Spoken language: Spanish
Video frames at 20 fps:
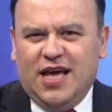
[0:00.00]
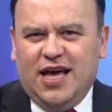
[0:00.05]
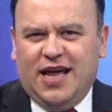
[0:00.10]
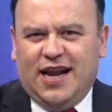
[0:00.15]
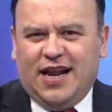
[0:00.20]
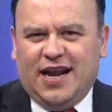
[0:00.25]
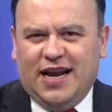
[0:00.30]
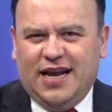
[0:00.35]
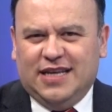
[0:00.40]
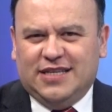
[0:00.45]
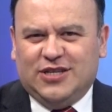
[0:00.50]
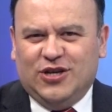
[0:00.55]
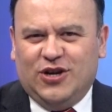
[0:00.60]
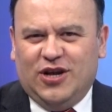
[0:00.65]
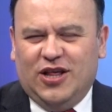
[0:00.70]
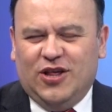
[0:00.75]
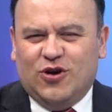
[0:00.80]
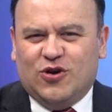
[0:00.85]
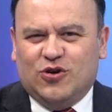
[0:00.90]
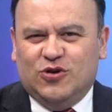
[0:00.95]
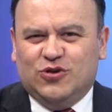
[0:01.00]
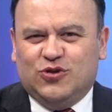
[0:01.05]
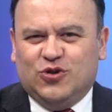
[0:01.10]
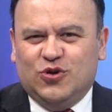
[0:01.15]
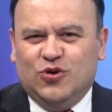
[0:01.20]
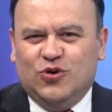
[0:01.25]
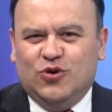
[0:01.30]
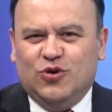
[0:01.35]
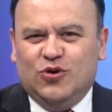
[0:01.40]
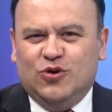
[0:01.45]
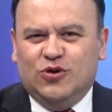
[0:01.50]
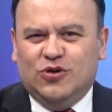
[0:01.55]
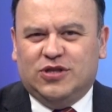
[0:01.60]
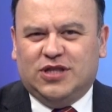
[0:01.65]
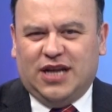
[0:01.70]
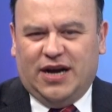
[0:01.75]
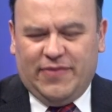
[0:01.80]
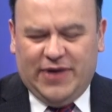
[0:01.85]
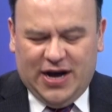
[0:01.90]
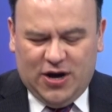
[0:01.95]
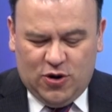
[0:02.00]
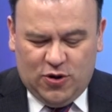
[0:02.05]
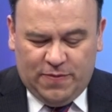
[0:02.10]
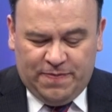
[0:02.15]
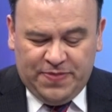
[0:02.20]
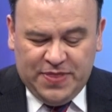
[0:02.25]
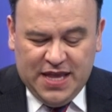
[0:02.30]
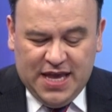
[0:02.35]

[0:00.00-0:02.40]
relacionados con su trabajo.